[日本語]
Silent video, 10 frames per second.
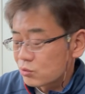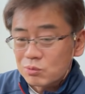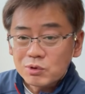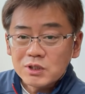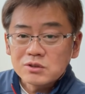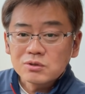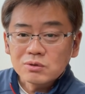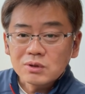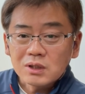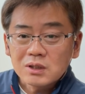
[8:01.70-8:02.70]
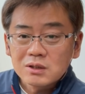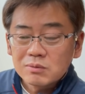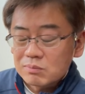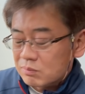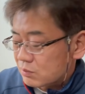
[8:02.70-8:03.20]
ちょっと思い出すというか、
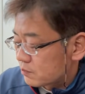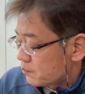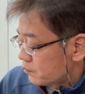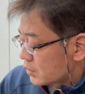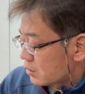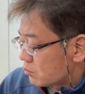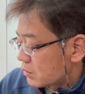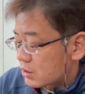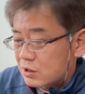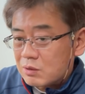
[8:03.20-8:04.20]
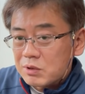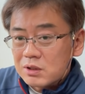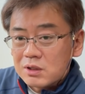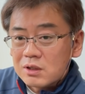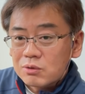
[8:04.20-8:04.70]
まあ、改め
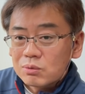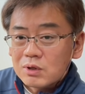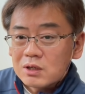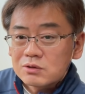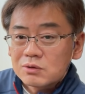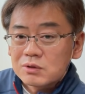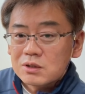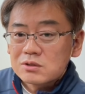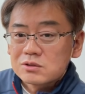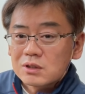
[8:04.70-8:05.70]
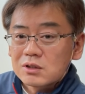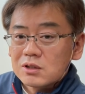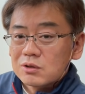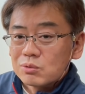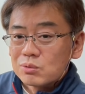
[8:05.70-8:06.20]
てこの RF レンズになっ
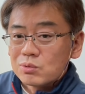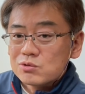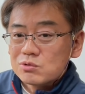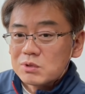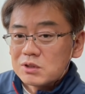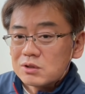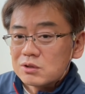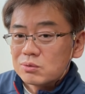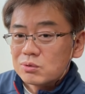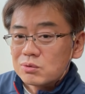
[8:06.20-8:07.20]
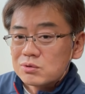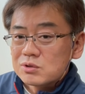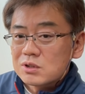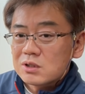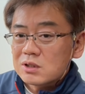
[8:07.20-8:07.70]
てこの 50mm を導入
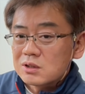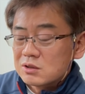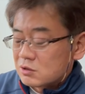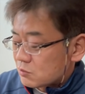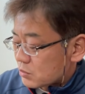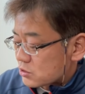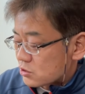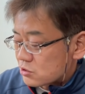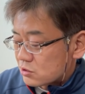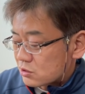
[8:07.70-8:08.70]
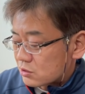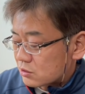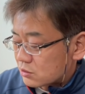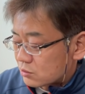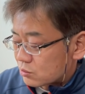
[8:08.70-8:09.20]
して、まあ、写
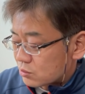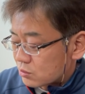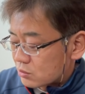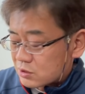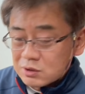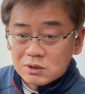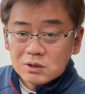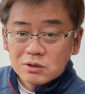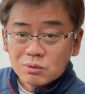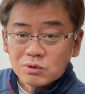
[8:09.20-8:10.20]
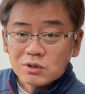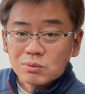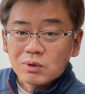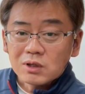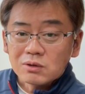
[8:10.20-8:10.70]
真を取ってい
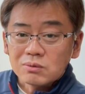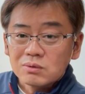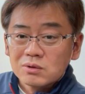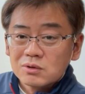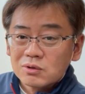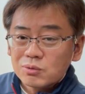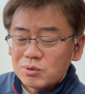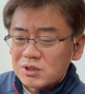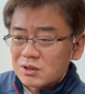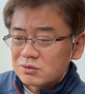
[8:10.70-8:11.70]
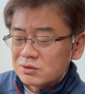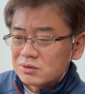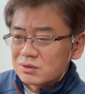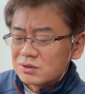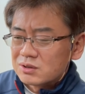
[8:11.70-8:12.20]
こうかなととにか
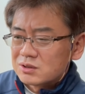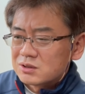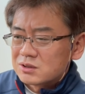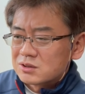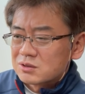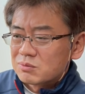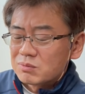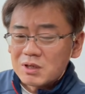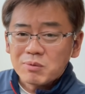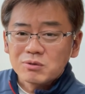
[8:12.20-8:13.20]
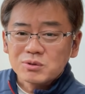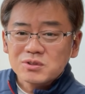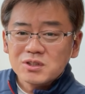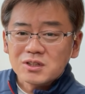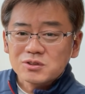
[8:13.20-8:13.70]
くやっぱり
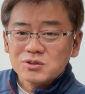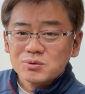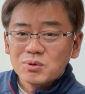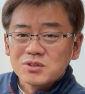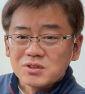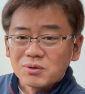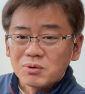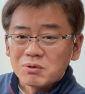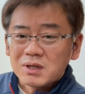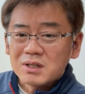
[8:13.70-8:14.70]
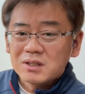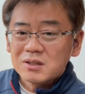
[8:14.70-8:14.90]
映りがすごいですねこれは